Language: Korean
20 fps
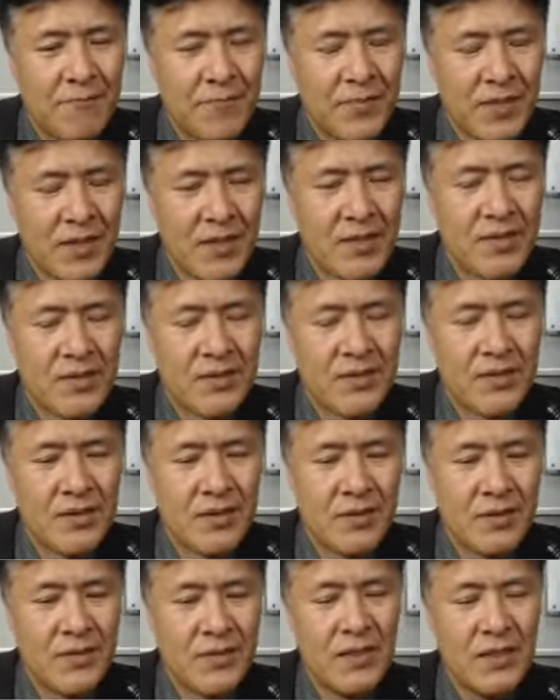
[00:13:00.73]
그래서
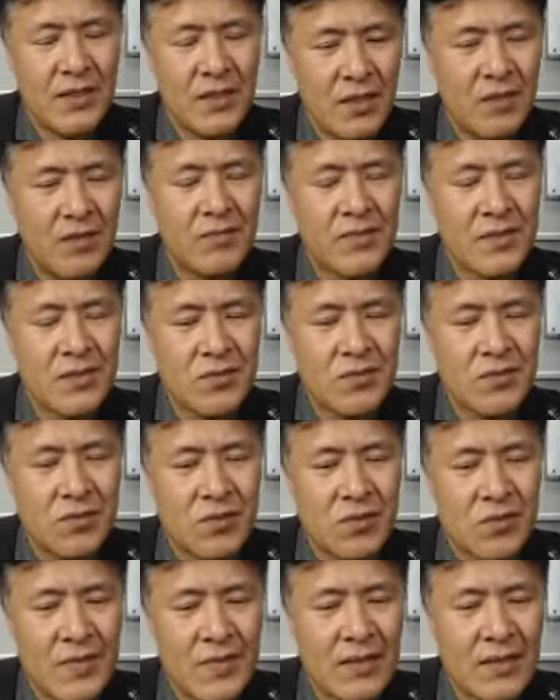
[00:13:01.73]
지금
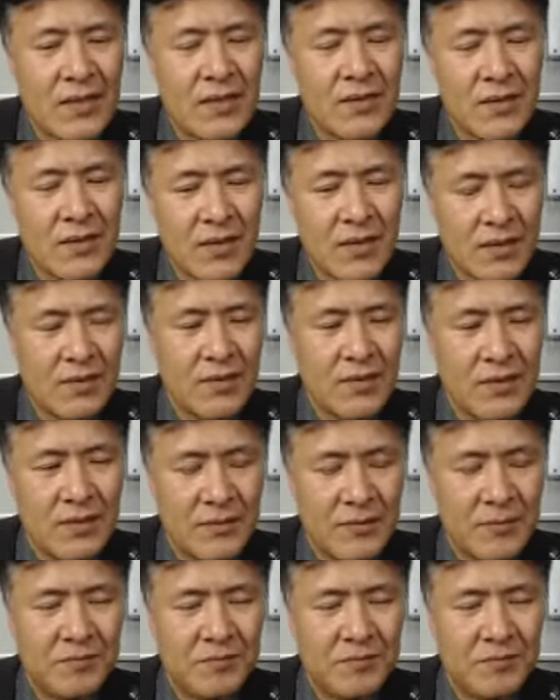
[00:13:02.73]
음성적으로만 그